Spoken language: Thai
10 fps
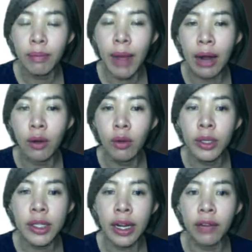บางรูปก็
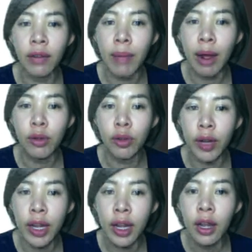จะเห็นว่าเมาส์อยู่ตรง
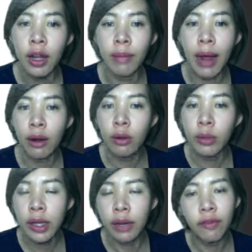นี้ บางรูปก็
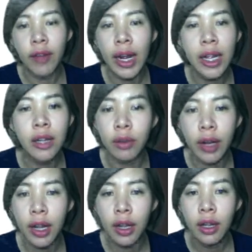จะเห็นว่าฟาลิงอยู่ตรงนี้